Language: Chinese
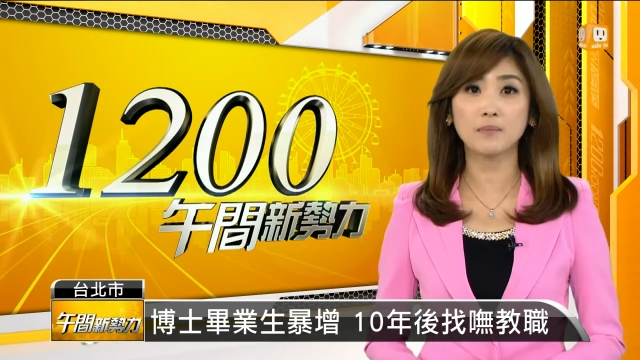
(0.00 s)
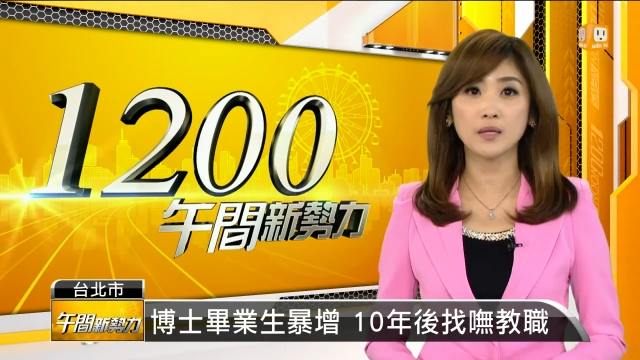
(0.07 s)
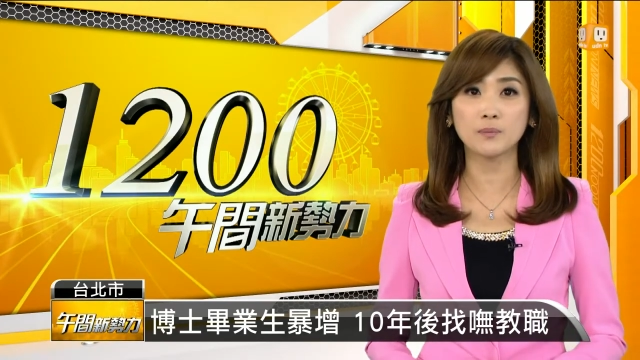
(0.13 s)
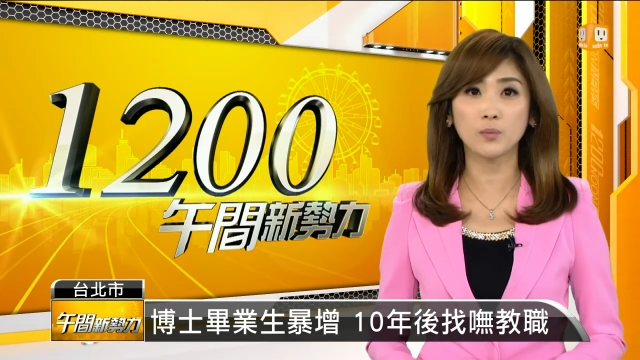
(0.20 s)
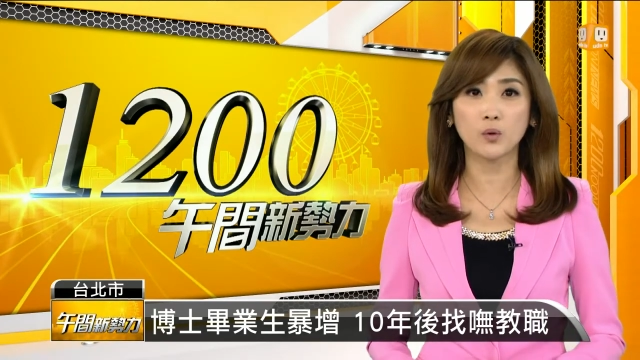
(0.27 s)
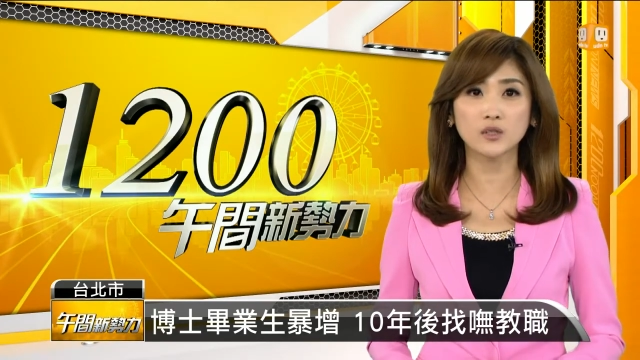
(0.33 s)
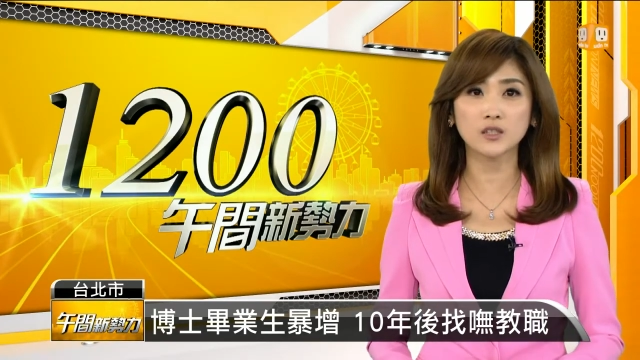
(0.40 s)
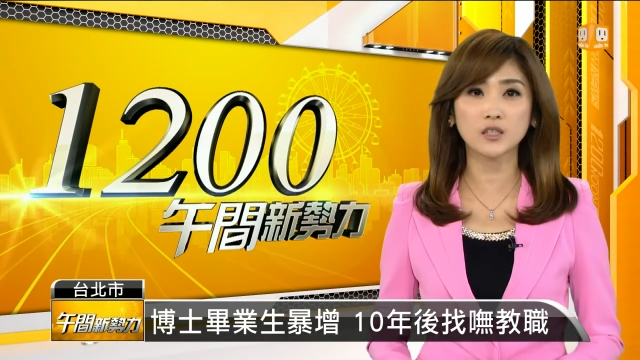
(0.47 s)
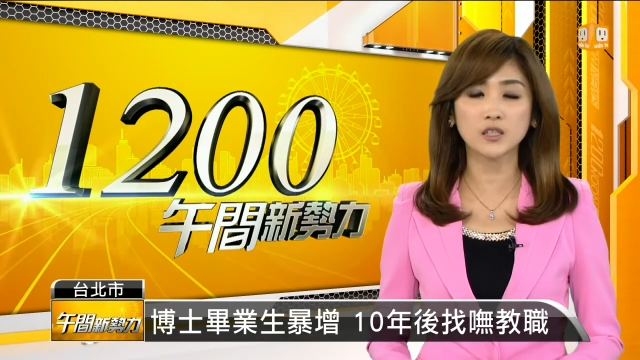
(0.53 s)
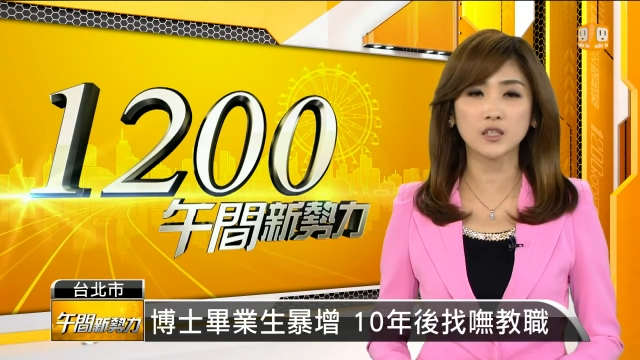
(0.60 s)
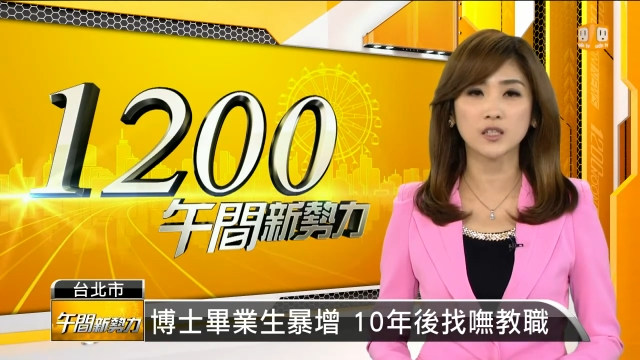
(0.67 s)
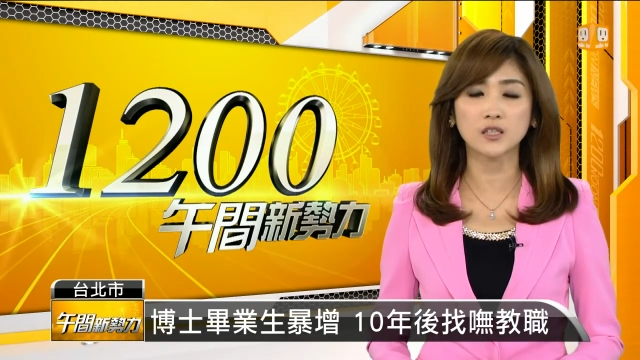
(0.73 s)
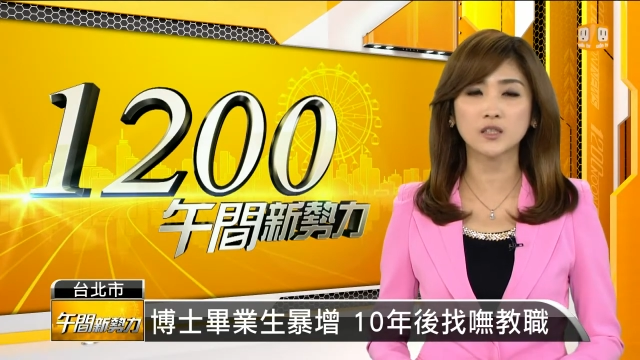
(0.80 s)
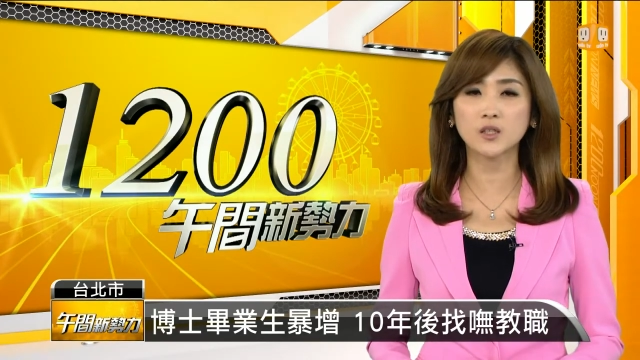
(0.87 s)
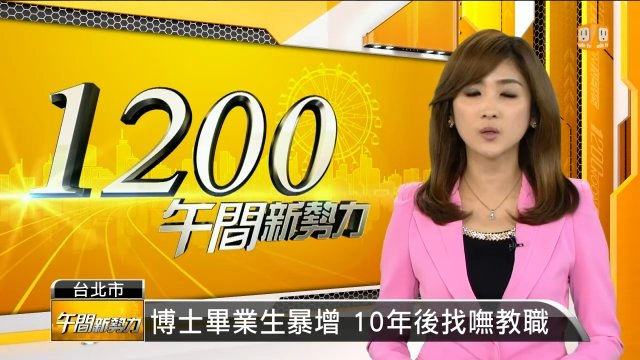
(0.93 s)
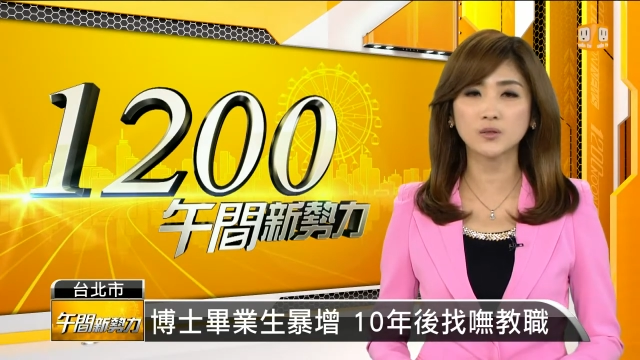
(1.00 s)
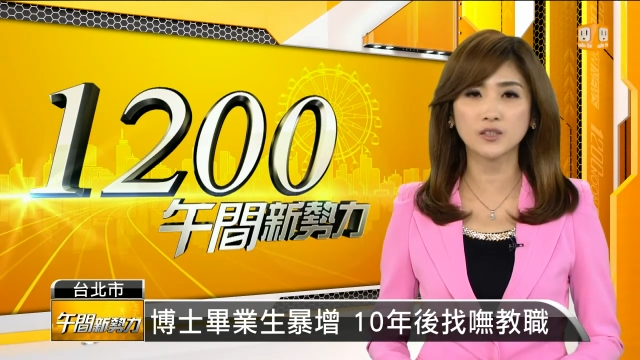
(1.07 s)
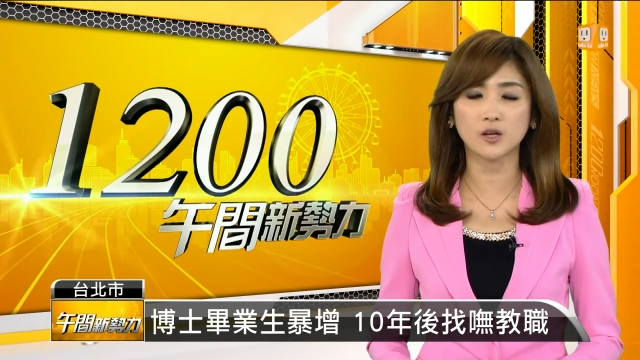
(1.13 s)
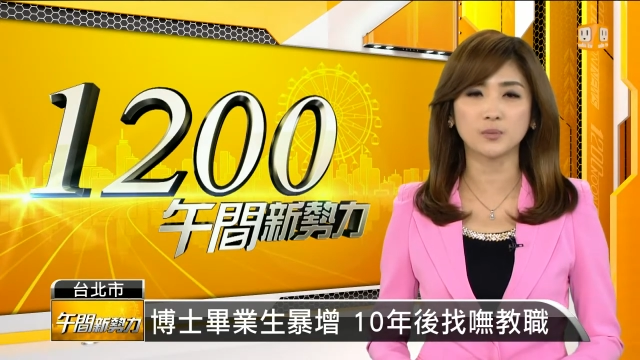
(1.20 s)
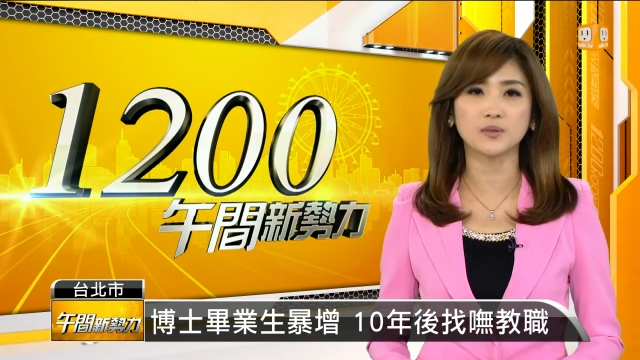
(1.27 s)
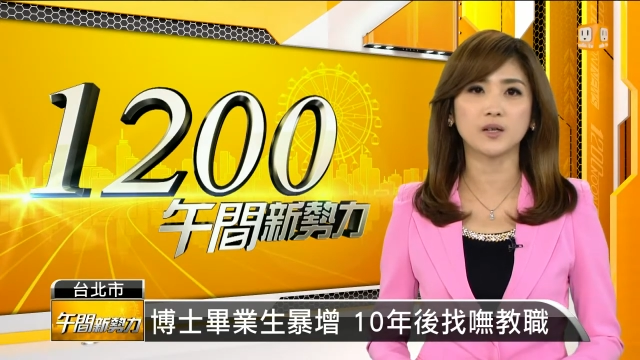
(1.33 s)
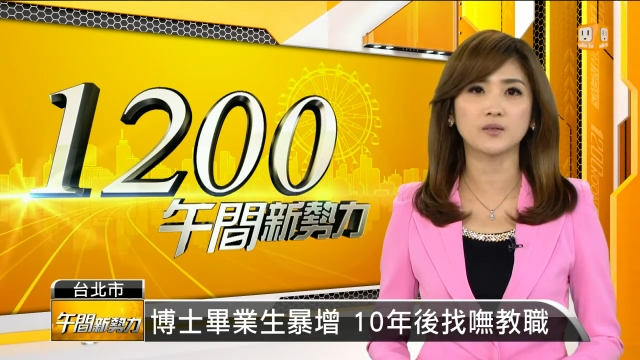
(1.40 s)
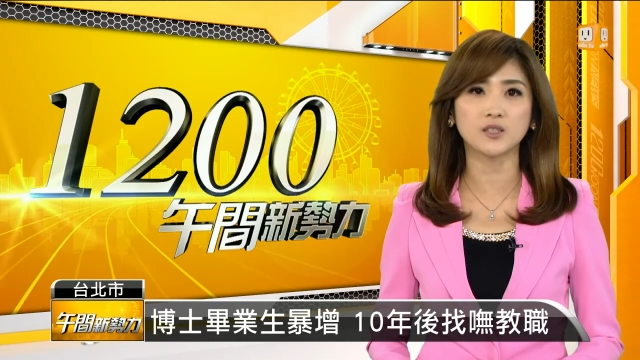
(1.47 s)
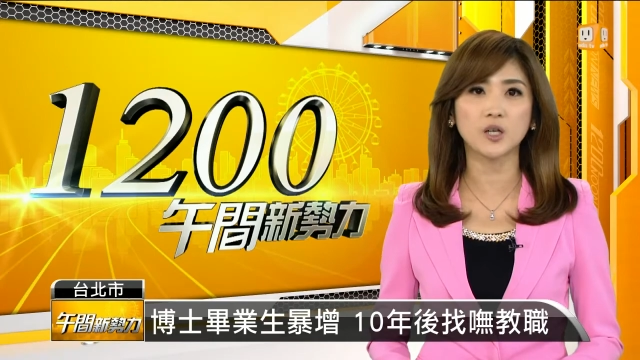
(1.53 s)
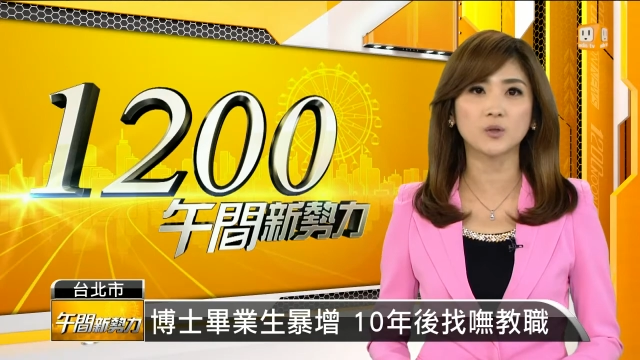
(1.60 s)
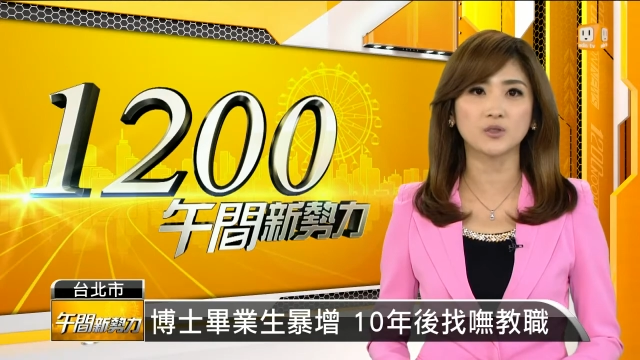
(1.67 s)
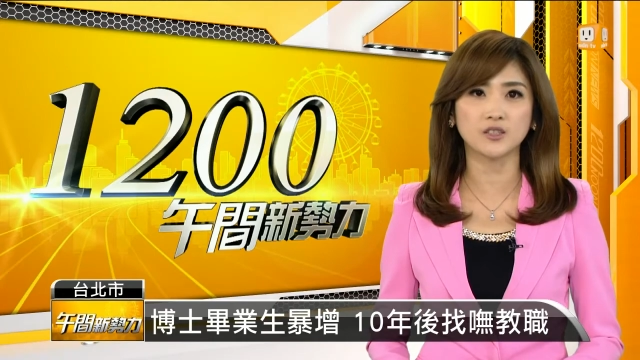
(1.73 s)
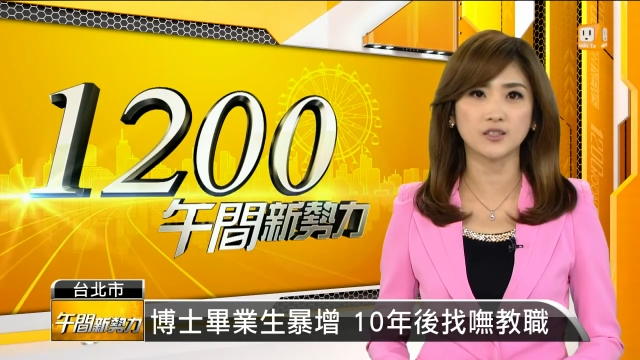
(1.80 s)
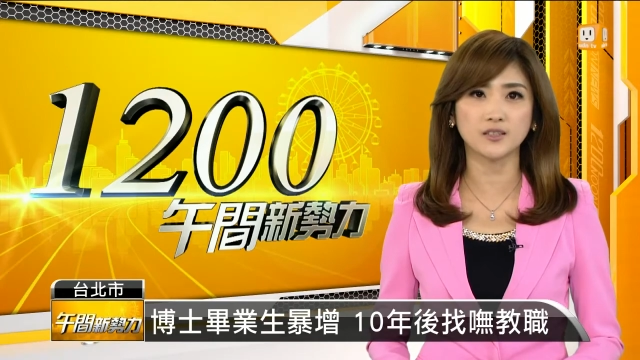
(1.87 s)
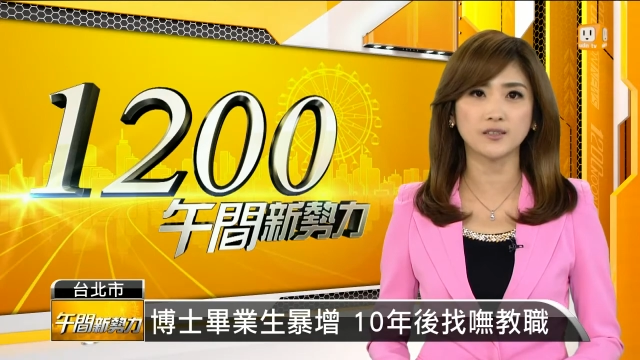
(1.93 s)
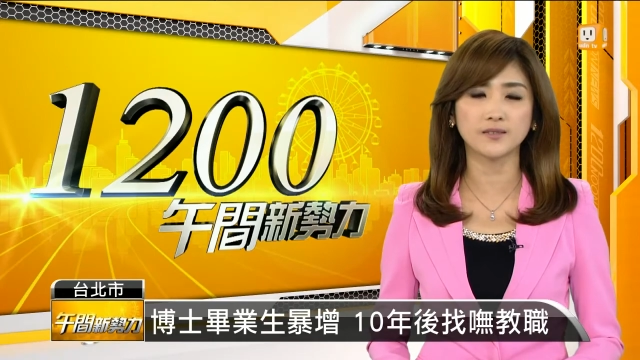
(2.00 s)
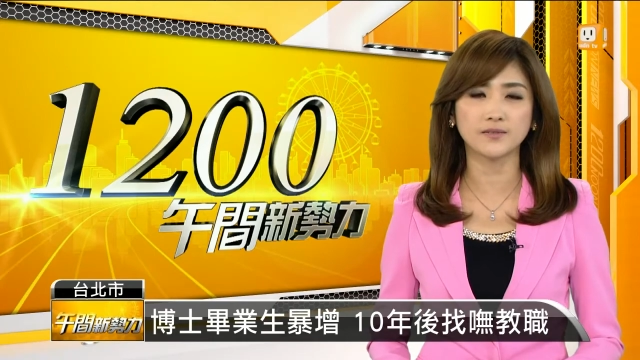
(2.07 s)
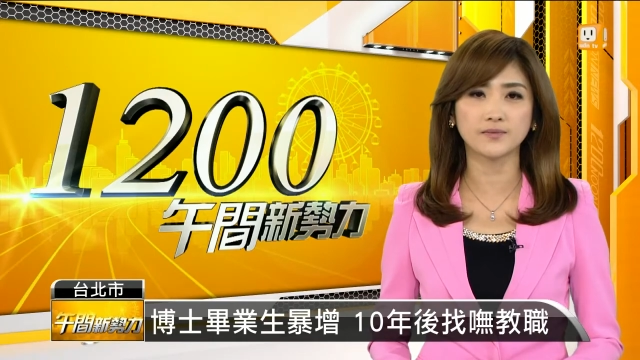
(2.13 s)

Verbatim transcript: 名博士都找不到教职。